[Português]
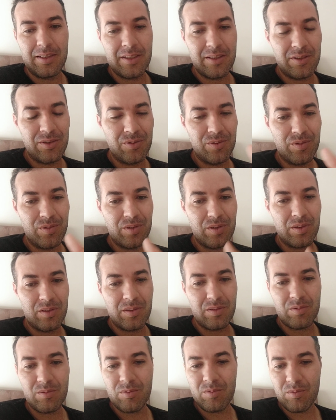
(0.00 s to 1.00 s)
Isso em
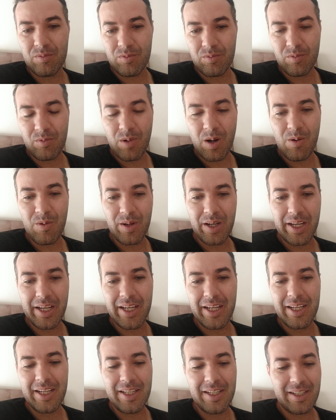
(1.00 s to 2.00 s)

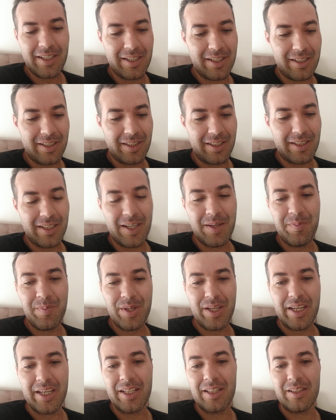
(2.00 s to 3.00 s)
qualquer
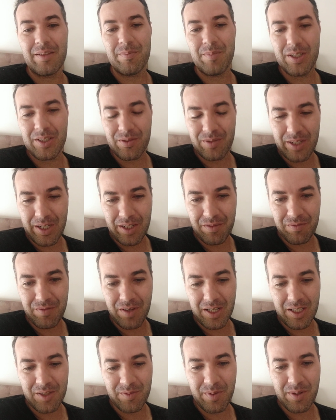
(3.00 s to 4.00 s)
ambiente, mas eu quero
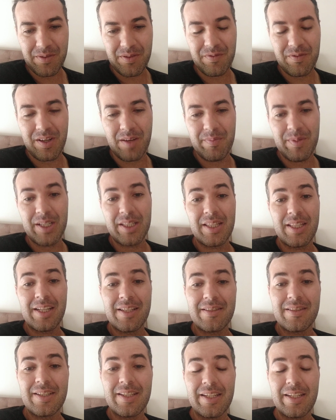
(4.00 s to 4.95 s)
falar especificamente nas